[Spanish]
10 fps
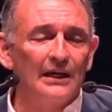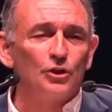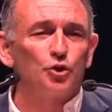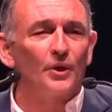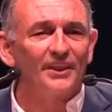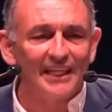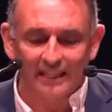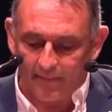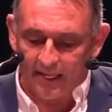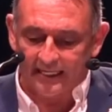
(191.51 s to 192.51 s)

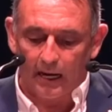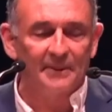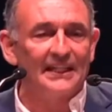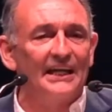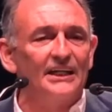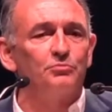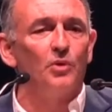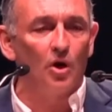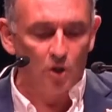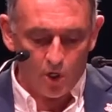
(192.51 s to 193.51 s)
suicida del
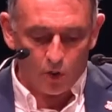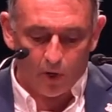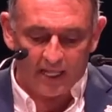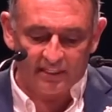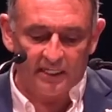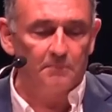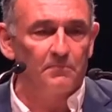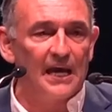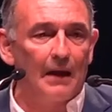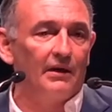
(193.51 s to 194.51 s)
capitalismo lo hacen
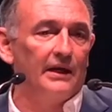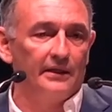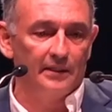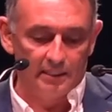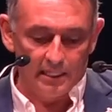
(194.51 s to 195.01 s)
inviable.